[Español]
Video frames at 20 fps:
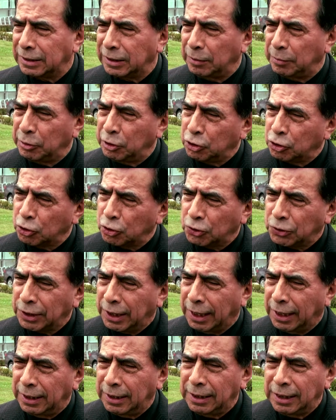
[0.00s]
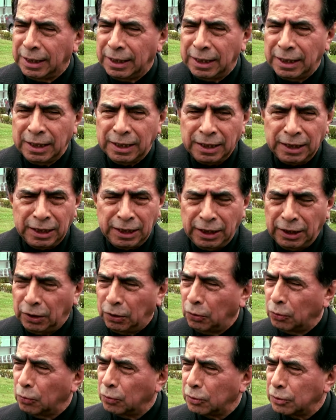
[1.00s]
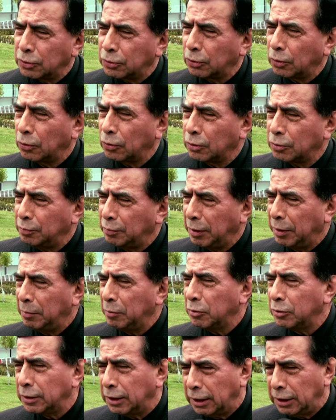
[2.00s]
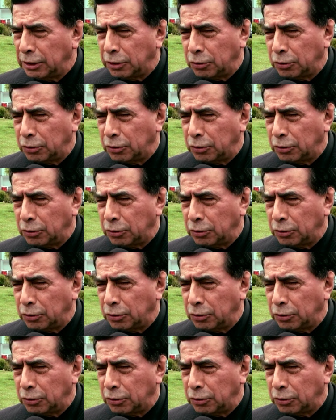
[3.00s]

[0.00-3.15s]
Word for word: servicio social y nuestros miembros del